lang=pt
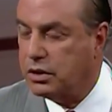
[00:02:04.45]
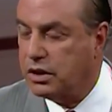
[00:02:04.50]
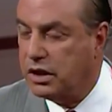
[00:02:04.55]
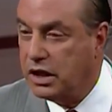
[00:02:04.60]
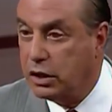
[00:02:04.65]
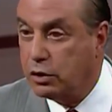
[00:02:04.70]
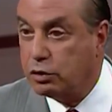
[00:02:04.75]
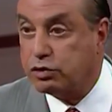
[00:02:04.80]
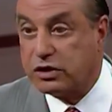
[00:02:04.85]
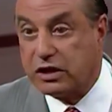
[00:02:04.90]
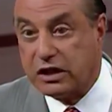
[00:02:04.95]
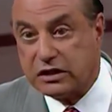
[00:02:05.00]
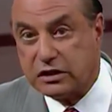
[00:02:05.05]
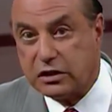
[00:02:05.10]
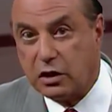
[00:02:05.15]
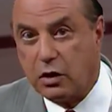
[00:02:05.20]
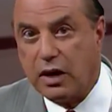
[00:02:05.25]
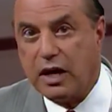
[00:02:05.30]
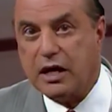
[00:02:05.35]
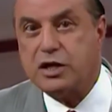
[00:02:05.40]
E os
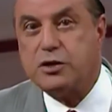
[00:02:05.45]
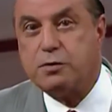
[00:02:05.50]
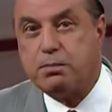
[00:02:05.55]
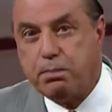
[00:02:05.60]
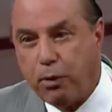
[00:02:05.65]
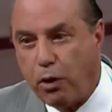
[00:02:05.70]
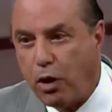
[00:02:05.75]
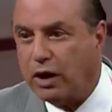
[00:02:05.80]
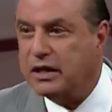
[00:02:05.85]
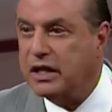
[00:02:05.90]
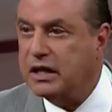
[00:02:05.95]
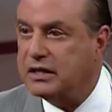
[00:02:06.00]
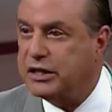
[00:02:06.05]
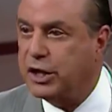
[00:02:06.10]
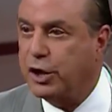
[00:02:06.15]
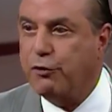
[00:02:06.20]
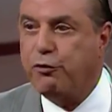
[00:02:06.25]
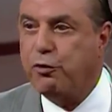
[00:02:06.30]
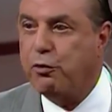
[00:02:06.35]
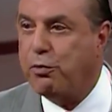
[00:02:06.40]
restaurantes podem
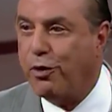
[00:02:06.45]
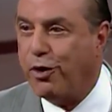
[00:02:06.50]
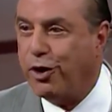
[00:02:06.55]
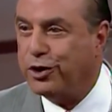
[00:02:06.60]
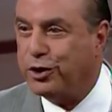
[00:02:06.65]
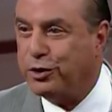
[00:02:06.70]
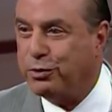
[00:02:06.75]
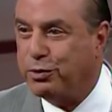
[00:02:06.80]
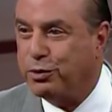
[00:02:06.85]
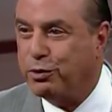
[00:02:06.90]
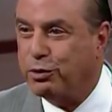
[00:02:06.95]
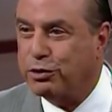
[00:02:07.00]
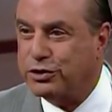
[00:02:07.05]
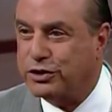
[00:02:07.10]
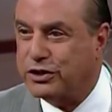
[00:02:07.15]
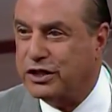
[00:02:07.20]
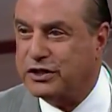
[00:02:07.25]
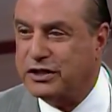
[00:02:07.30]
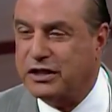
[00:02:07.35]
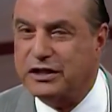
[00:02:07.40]
ter o fumódromo. Ou
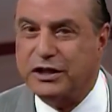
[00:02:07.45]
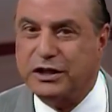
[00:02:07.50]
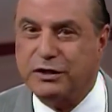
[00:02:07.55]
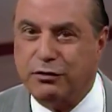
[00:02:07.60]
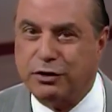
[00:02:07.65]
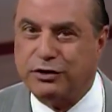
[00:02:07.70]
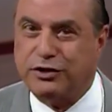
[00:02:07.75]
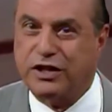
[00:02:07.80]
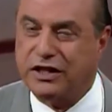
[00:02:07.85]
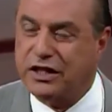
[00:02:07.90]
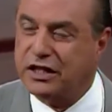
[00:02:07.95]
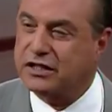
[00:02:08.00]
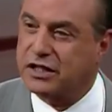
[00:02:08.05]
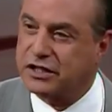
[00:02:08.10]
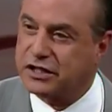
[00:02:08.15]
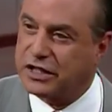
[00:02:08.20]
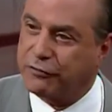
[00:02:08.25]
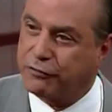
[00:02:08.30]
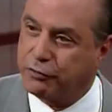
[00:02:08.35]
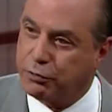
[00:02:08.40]
seja, se você
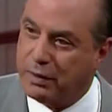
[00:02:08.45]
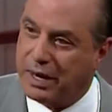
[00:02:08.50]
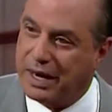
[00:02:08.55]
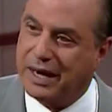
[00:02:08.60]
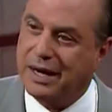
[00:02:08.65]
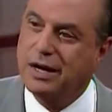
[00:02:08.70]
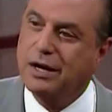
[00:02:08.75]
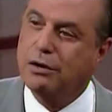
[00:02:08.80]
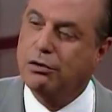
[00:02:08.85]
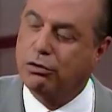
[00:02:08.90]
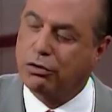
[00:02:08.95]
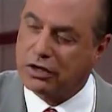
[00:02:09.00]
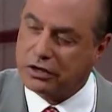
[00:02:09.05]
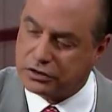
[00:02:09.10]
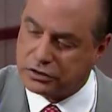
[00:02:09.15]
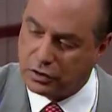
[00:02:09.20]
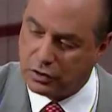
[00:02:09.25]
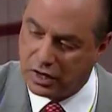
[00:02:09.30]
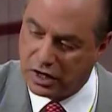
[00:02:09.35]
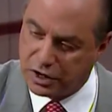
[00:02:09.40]
desejar fumar, o
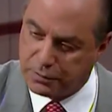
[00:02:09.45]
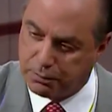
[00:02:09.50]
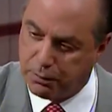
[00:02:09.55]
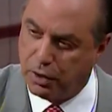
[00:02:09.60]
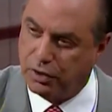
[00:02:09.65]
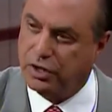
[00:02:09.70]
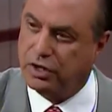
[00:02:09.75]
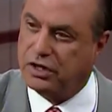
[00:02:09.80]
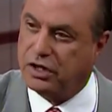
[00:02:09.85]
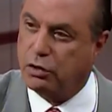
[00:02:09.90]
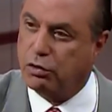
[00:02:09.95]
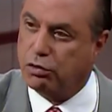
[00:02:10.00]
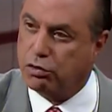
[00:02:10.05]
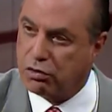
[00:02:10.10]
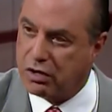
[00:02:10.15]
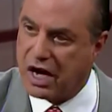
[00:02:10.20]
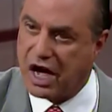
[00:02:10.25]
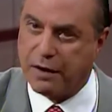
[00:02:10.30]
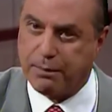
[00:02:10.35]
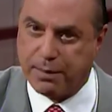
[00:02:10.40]
restaurante pode ter um
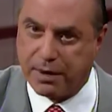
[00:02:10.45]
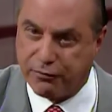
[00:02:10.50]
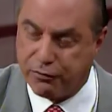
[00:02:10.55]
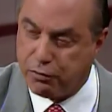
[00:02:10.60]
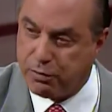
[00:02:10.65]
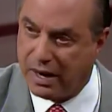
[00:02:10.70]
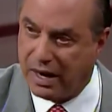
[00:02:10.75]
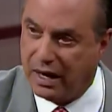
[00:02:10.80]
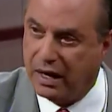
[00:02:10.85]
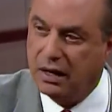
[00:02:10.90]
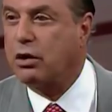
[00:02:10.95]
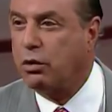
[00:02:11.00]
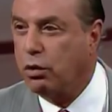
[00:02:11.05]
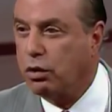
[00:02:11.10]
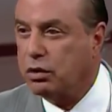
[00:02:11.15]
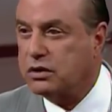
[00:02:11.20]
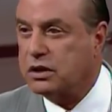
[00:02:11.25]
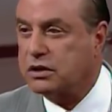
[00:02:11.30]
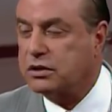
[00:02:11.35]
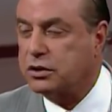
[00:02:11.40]
lugar para fumar,
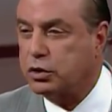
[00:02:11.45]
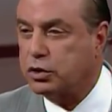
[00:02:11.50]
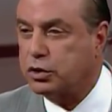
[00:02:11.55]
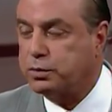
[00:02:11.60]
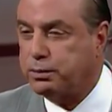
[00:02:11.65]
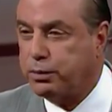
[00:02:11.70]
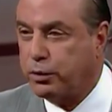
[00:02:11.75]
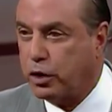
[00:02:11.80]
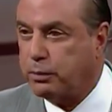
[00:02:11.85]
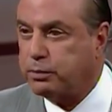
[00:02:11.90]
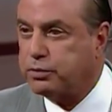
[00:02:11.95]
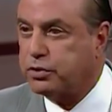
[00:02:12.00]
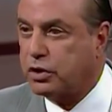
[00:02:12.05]
contra seus Mas próprios...